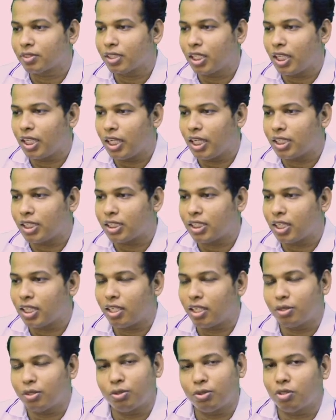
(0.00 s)
এটা দাঁড়ায় না
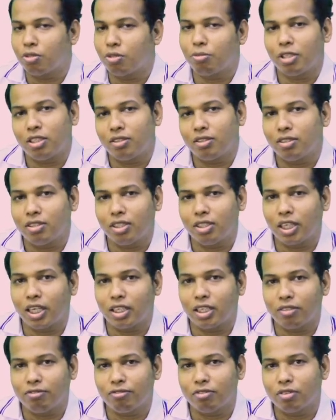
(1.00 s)
শূন্যর মান নেগেটিভ
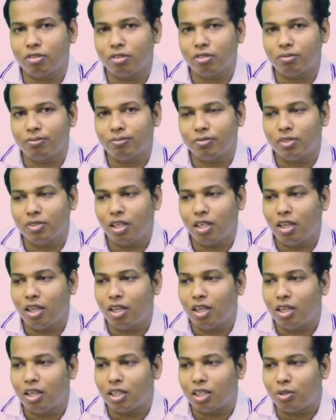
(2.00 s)

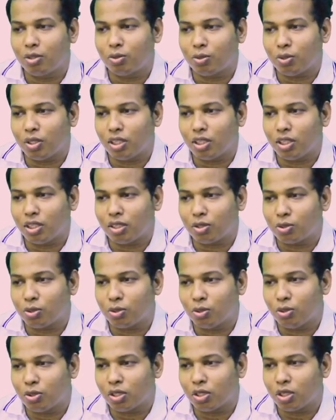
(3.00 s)
কিন্তু শূন্য
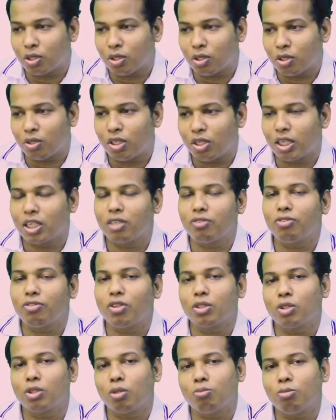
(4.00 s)
কি কখনো নেগেটিভ হওয়া
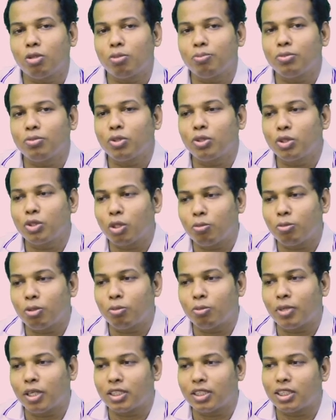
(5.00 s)
সম্ভব সম্ভব
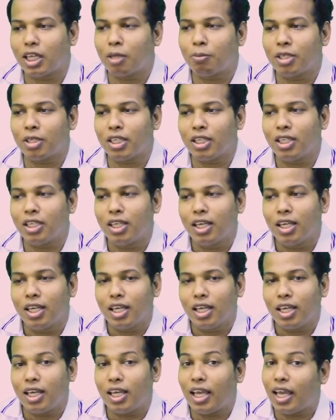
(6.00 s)
না তার মানে
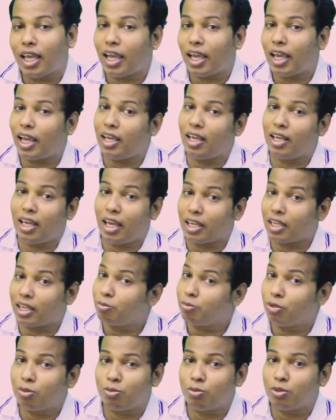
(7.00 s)
একের
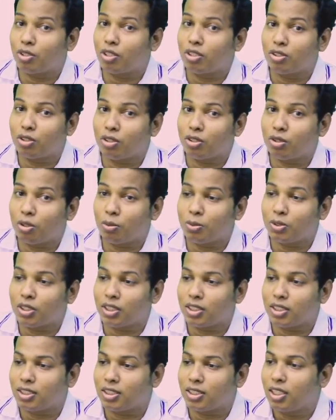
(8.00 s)
পরিপূরকের সমস্যা
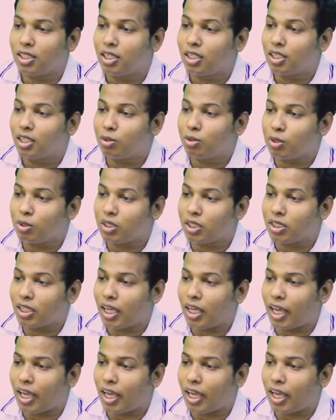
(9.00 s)
আছে কিন্তু এর সাথে এক